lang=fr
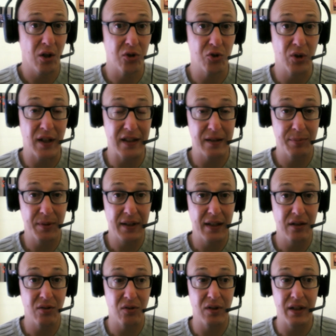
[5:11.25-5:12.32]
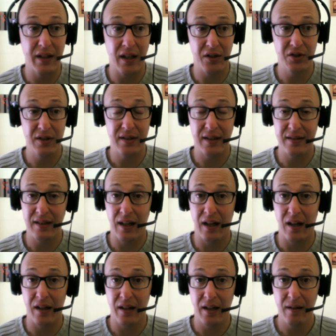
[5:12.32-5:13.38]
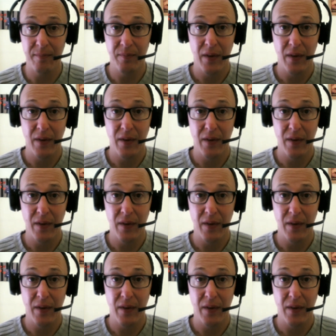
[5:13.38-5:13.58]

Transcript: je de l'énergie, ça sert à rien.